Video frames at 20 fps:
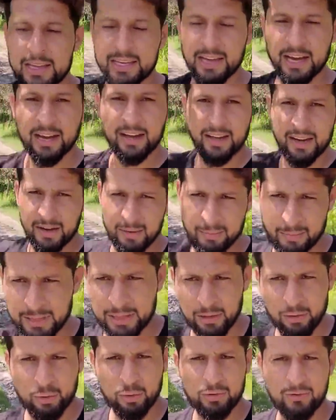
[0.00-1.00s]
क्या करें
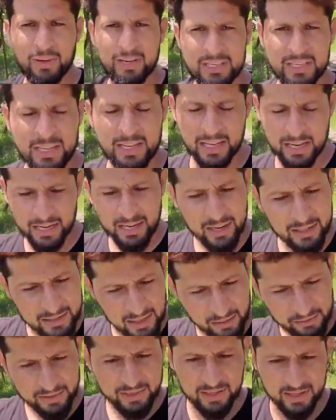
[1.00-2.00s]
मतलब खुद वॉशिंग करें या
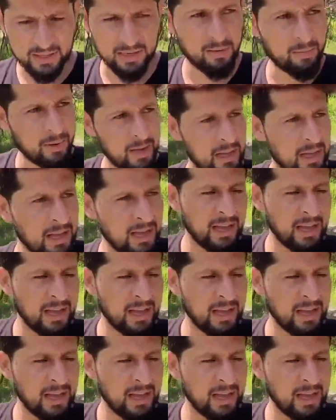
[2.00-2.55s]
सर्विस स्टेशन पर